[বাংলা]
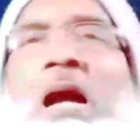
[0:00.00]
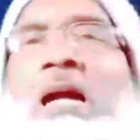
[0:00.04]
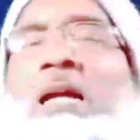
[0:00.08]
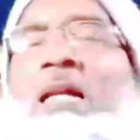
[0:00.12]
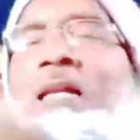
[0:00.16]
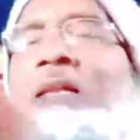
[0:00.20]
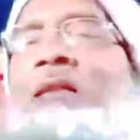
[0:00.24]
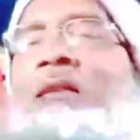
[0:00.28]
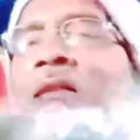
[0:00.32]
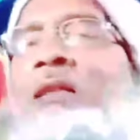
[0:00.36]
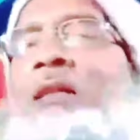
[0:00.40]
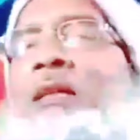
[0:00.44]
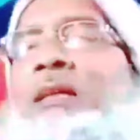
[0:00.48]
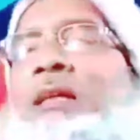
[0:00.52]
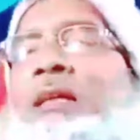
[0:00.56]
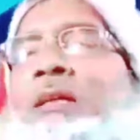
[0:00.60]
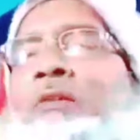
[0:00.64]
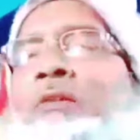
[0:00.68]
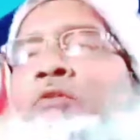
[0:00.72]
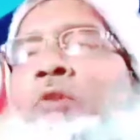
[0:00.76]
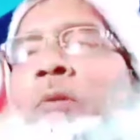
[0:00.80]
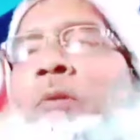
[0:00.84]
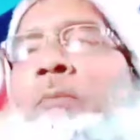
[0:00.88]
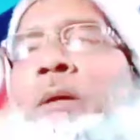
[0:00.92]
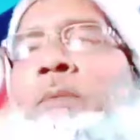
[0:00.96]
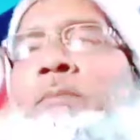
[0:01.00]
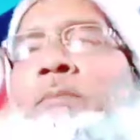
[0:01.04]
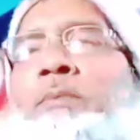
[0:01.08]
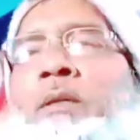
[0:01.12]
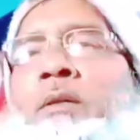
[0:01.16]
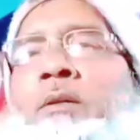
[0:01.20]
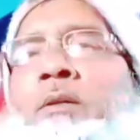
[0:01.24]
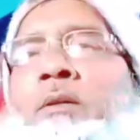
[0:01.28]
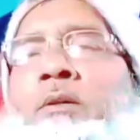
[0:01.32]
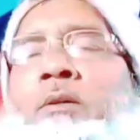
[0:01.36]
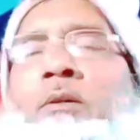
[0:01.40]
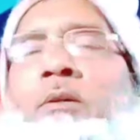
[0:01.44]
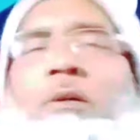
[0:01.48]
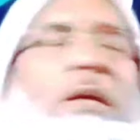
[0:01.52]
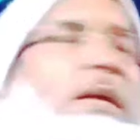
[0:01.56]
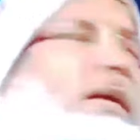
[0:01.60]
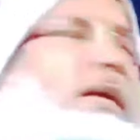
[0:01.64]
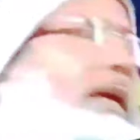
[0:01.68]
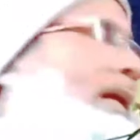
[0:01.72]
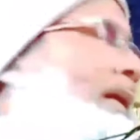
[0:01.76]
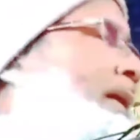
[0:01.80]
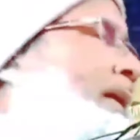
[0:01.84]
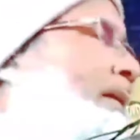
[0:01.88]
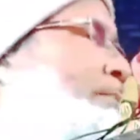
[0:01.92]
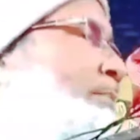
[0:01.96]
আড়াল থেকে জবাব এলো
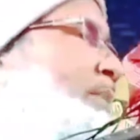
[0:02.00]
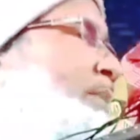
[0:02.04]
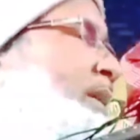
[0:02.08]
এটা